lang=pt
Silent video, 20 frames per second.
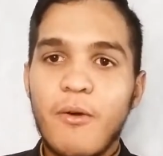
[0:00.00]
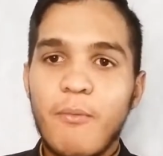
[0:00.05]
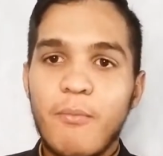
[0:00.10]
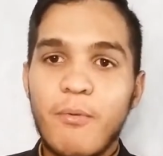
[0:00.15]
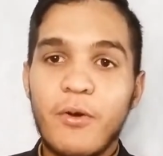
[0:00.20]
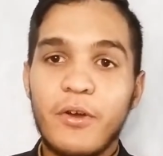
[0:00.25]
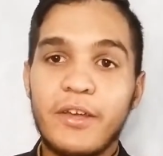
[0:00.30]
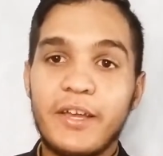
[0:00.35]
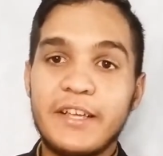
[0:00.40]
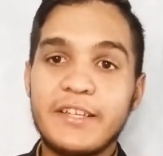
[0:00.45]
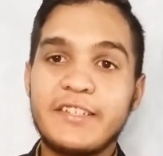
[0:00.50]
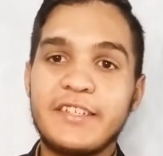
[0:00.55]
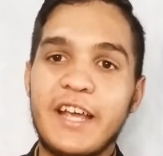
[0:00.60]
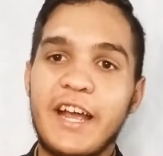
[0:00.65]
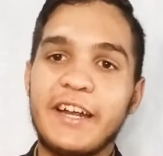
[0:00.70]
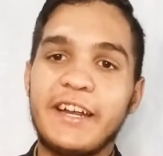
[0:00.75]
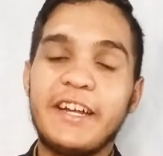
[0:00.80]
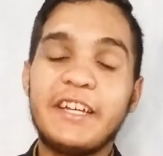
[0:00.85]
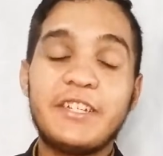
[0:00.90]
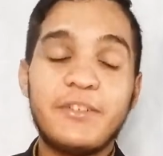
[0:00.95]
Porque se
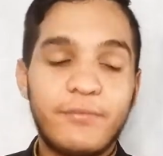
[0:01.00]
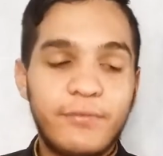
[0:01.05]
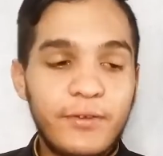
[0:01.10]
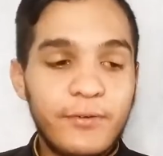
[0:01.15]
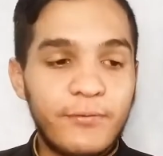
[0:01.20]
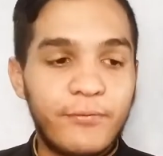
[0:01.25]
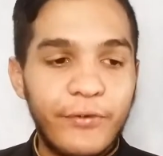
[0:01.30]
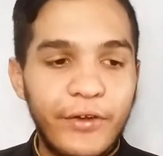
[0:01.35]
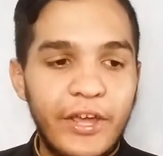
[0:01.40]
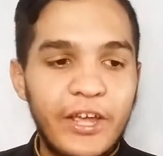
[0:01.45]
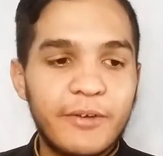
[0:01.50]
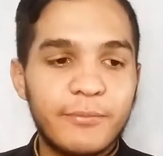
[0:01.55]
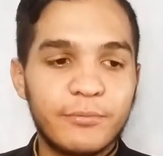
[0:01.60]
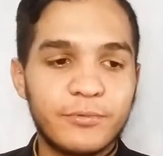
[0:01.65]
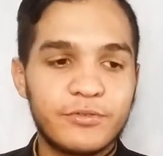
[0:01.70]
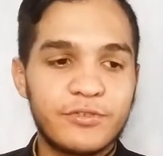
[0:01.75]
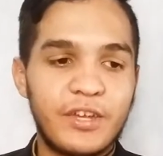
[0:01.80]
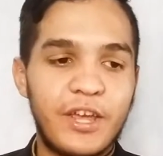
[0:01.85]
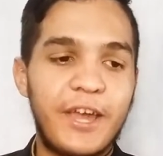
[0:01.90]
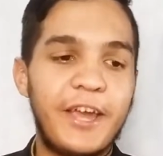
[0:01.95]
a gente
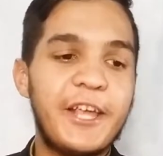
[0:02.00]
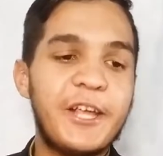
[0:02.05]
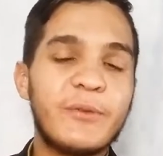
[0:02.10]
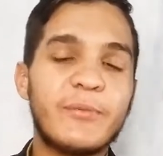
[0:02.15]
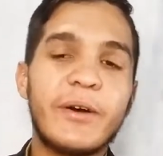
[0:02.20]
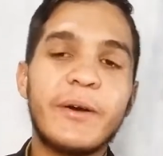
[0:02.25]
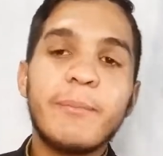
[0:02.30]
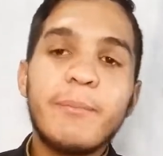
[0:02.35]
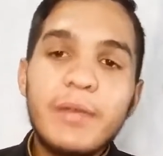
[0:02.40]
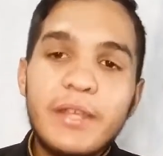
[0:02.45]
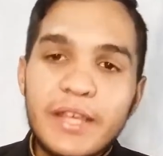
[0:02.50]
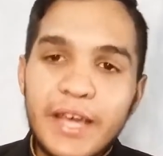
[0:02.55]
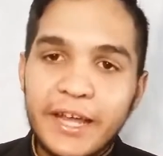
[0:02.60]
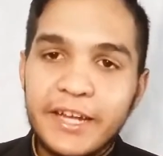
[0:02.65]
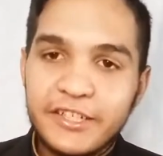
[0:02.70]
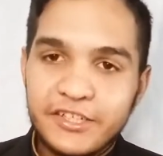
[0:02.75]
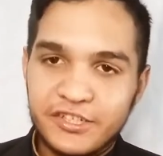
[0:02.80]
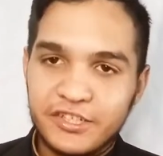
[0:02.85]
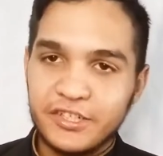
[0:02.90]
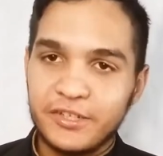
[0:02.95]
vivermos em um
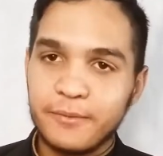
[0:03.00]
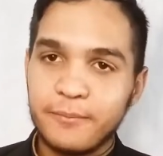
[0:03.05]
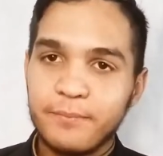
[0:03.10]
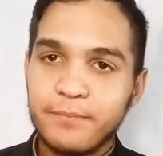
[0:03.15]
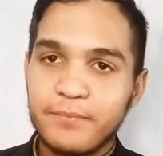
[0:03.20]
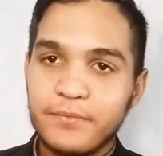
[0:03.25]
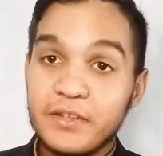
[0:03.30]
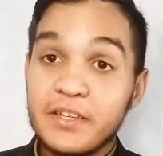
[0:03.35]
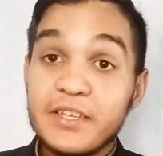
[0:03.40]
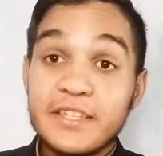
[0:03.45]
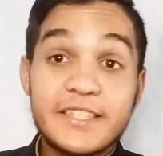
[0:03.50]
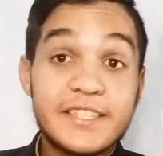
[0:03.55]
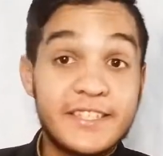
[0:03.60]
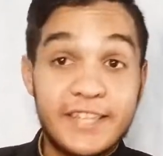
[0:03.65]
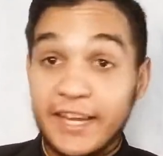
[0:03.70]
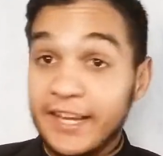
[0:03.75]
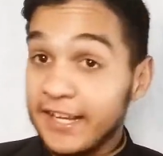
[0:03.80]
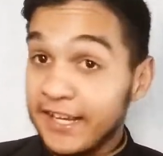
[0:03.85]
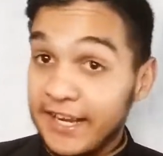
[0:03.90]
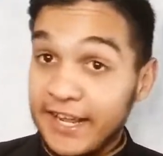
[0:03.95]
ambiente
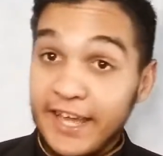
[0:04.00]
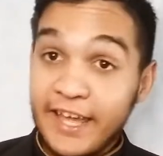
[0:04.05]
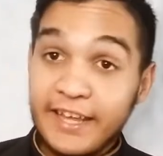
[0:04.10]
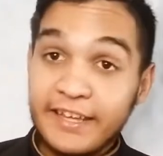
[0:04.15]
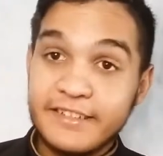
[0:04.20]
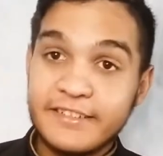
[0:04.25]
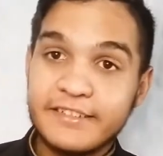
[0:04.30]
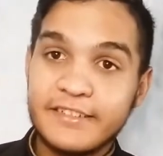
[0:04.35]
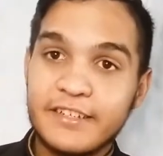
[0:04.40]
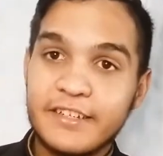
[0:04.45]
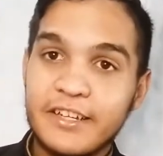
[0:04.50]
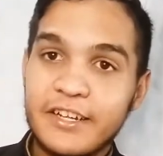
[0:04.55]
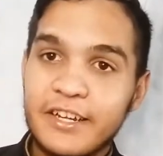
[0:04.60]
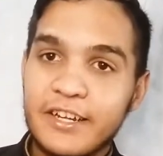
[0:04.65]
sem leis,